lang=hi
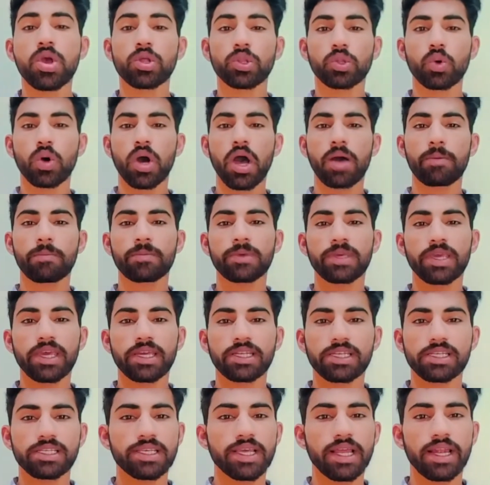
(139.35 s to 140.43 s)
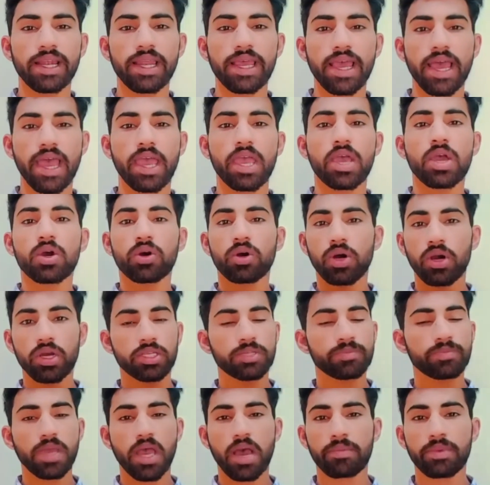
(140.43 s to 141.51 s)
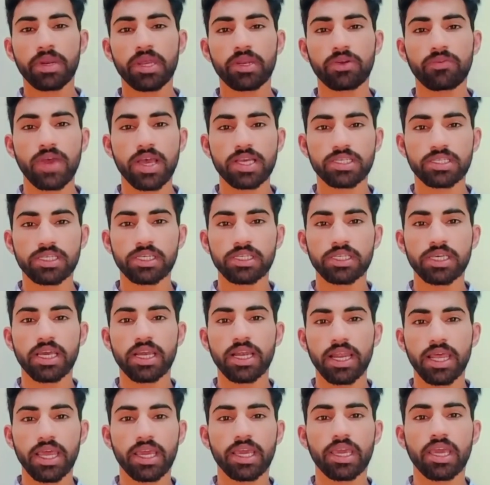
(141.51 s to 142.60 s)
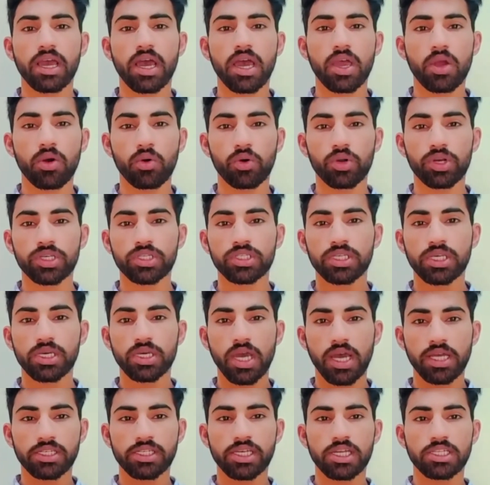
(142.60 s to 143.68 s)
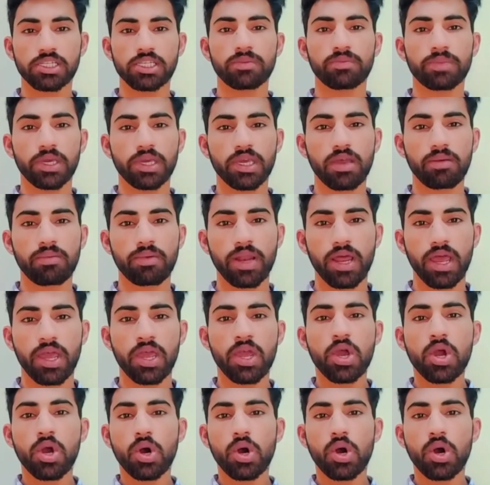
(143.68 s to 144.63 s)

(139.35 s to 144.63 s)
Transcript: तो आप ये चीज़ें ले आएँ और इस पर आपने इन्वेस्ट की ये ले कर आएँ और इसकी अच्छी अच्छी पिकें बनाएँ